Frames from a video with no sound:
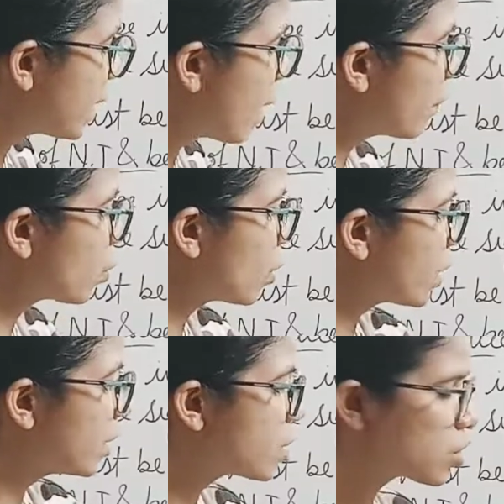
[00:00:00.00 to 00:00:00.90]
यहाँ पर कोई
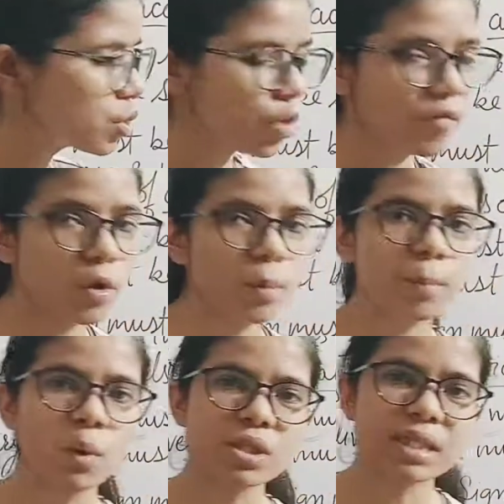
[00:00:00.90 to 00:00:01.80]
कंडीशन जो है वो
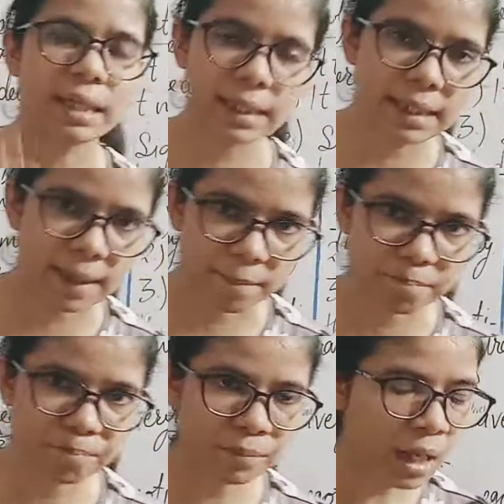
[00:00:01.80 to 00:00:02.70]
इम्पोज करी है
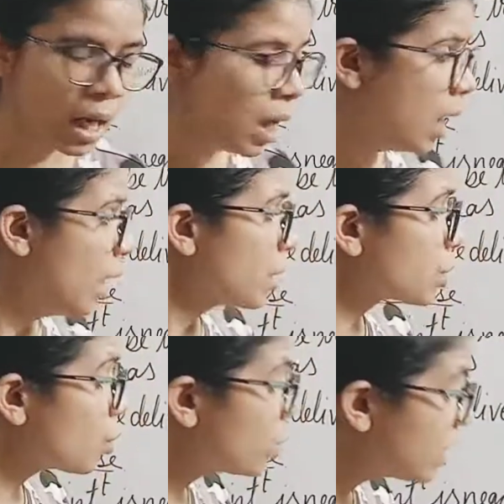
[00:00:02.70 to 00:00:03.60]

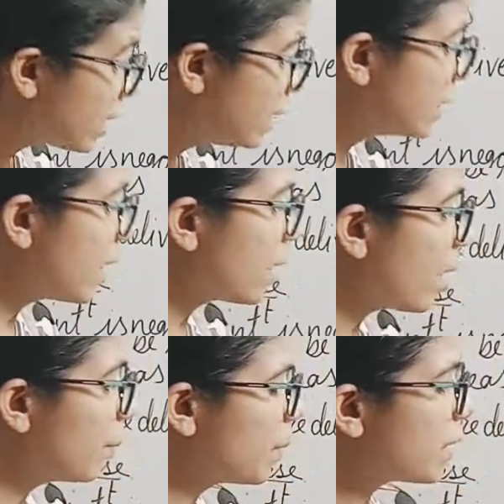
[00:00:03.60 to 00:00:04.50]
तो यही था
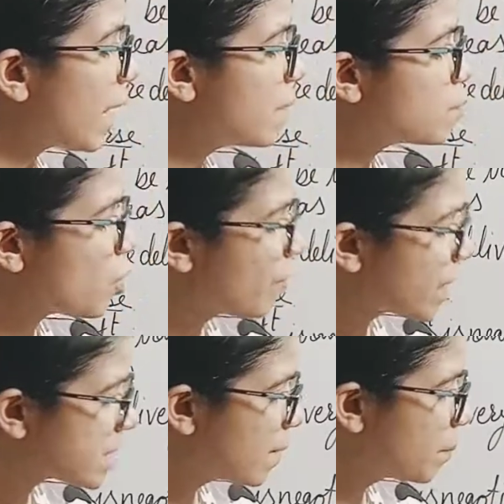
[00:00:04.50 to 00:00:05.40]
यहाँ पर टाइप्स ऑफ
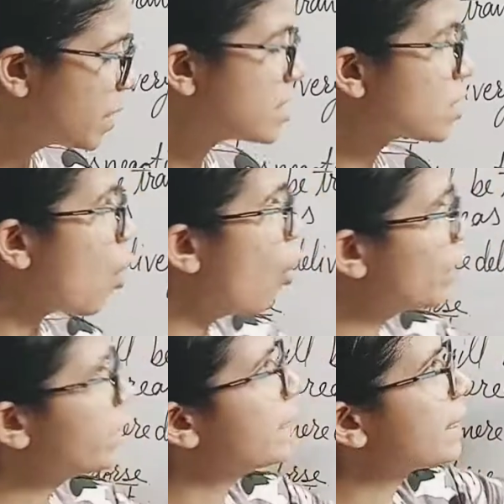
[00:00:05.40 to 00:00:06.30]
एक्सेप्टेंस और
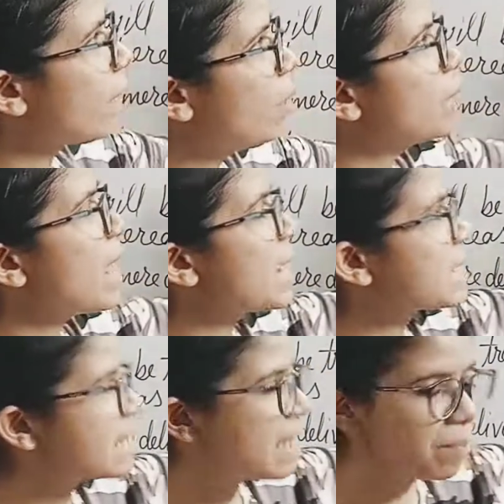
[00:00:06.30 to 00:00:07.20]
ये टर्म
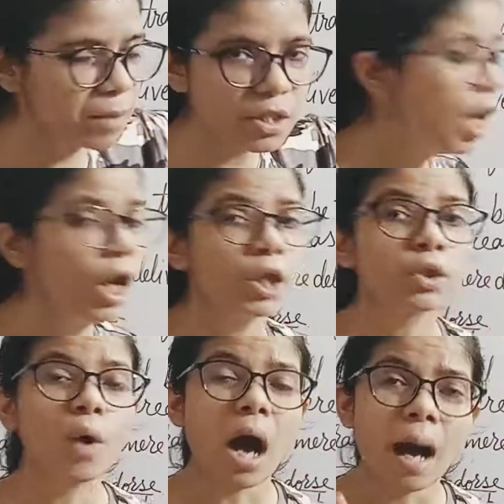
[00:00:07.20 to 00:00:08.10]
एक्सेप्टेंस
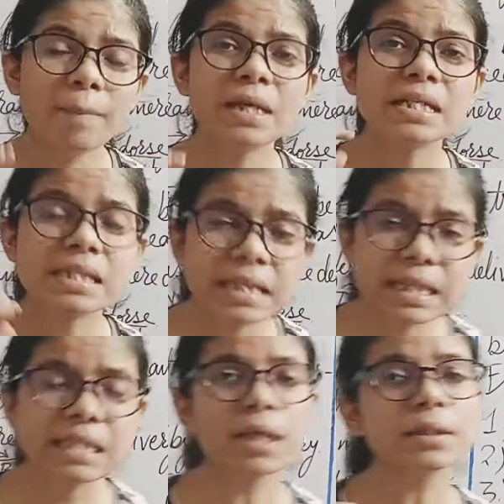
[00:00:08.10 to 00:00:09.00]
तो अब इसी
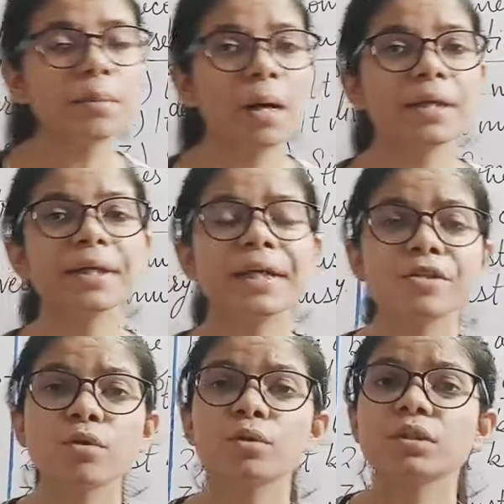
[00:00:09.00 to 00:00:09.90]
के साथ हमारे ये
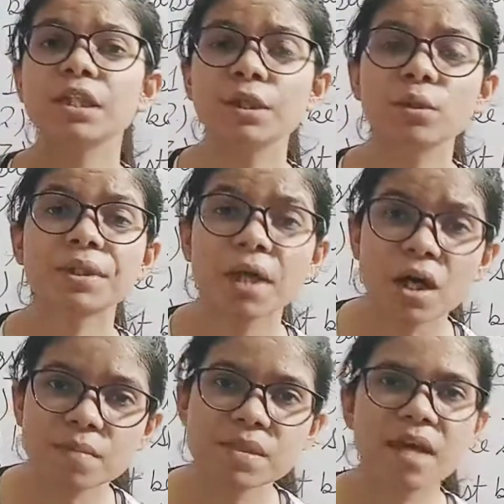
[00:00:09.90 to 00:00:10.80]
जो तीनों
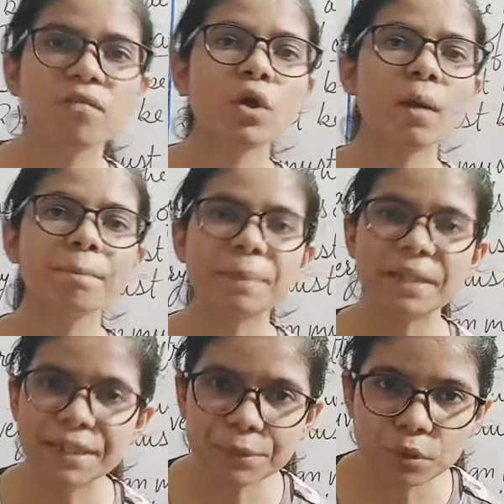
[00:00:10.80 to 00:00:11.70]
टर्म्स हैं वो
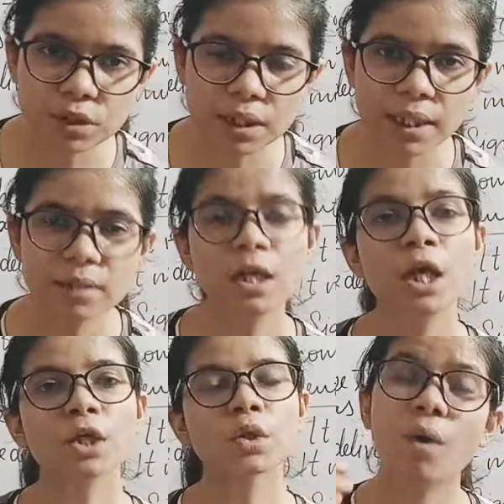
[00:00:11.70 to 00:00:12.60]
कंप्लीट होती हैं
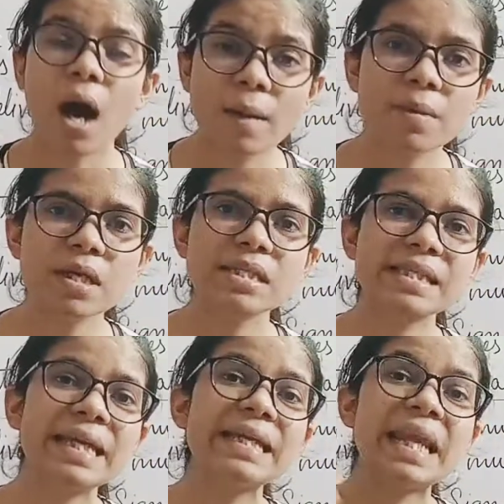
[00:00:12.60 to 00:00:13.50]
तो अब
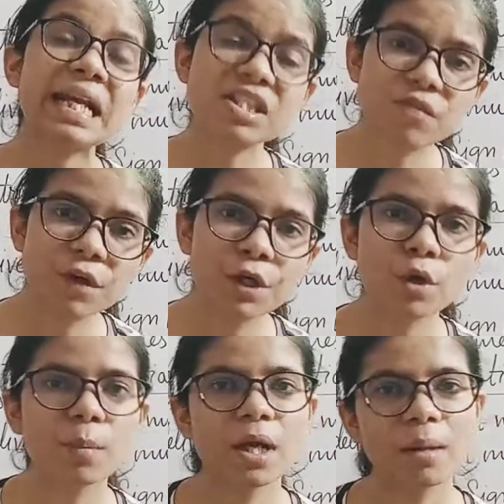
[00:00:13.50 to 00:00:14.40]
इसके नेक्स्ट वीडियो
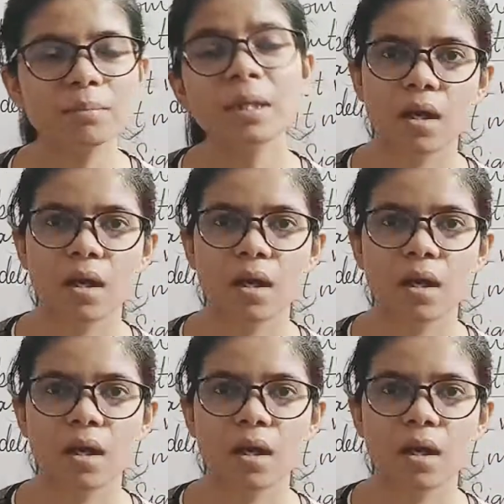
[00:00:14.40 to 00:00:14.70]
में हम